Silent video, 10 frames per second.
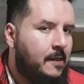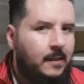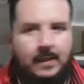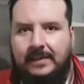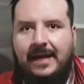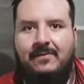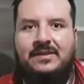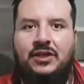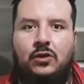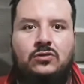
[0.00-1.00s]
¿Qué tal,
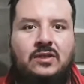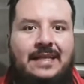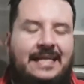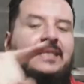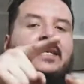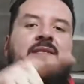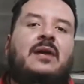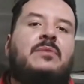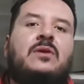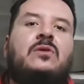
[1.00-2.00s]
bicheros, clientes y
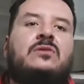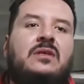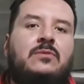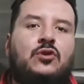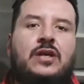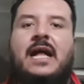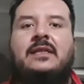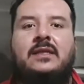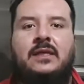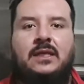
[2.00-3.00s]
amigos de
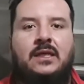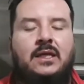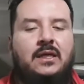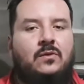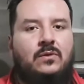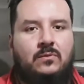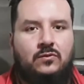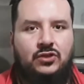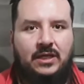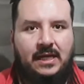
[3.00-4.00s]
Biorat y
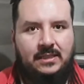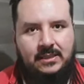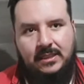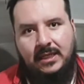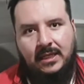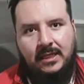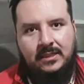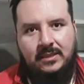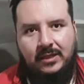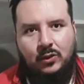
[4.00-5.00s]
Nuevos Días?
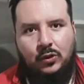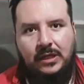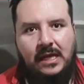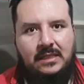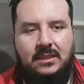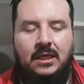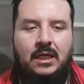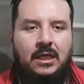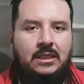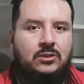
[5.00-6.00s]
Sergio Díaz,
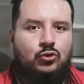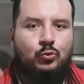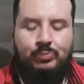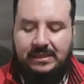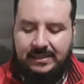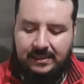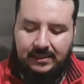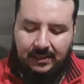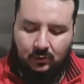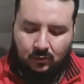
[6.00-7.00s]
su
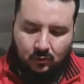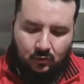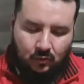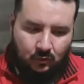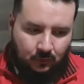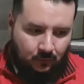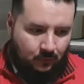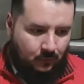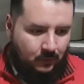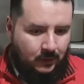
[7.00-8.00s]
presentador.
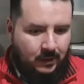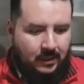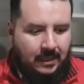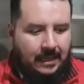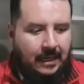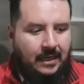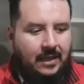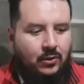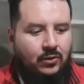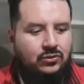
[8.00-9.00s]
El día
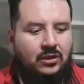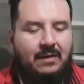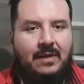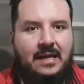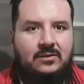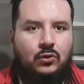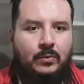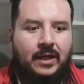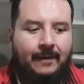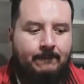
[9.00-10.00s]
de hoy nos toca hablar
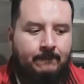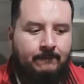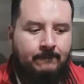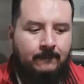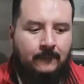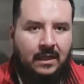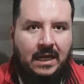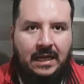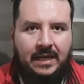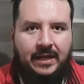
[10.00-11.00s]
sobre
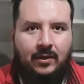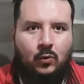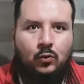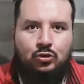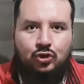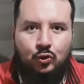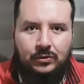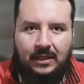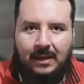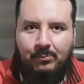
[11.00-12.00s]
el negocio
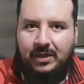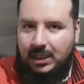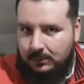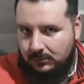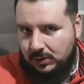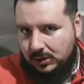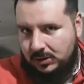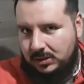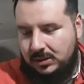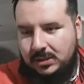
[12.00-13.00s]
de la
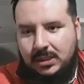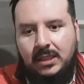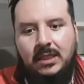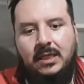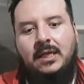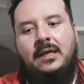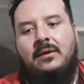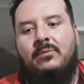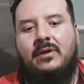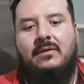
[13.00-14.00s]
pins.
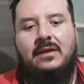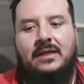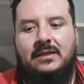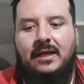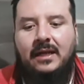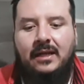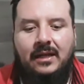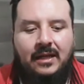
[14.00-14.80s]
Para ver qué tal.